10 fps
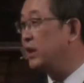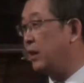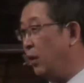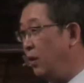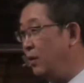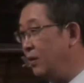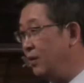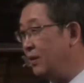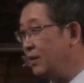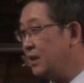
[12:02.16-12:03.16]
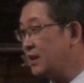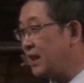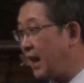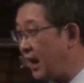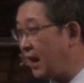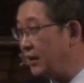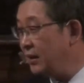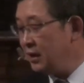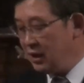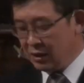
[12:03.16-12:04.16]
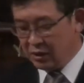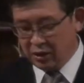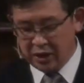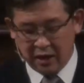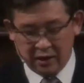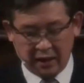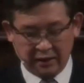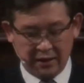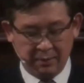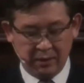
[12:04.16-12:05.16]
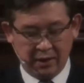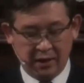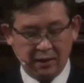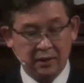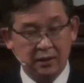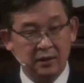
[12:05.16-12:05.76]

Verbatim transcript: 좋은 대로 살아가는 경향을 갖게 됩니다.